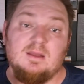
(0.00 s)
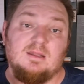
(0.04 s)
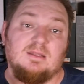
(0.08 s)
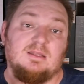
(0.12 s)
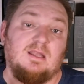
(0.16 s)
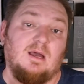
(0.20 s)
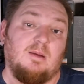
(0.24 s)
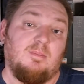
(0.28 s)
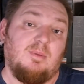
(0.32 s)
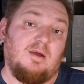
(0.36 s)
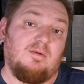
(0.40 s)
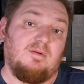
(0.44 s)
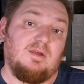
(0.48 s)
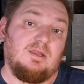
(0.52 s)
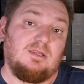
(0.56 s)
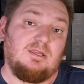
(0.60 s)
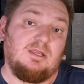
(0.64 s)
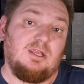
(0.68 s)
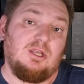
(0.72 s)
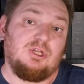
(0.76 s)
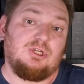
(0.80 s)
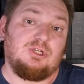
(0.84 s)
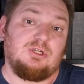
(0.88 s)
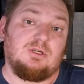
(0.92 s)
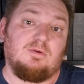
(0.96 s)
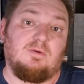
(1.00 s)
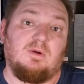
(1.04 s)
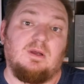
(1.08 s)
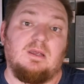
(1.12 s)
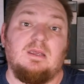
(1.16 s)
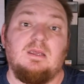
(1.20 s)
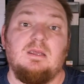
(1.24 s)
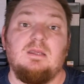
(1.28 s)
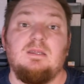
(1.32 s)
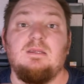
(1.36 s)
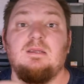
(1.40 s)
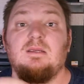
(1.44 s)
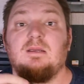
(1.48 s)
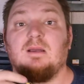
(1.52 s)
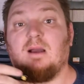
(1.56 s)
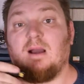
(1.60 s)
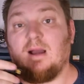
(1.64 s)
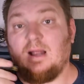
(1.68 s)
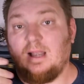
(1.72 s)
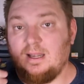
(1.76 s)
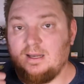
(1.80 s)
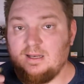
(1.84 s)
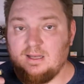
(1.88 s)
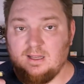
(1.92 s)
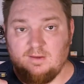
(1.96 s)
Добавить нечего,
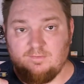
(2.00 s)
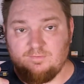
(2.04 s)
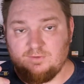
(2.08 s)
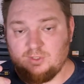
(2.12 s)
идеальное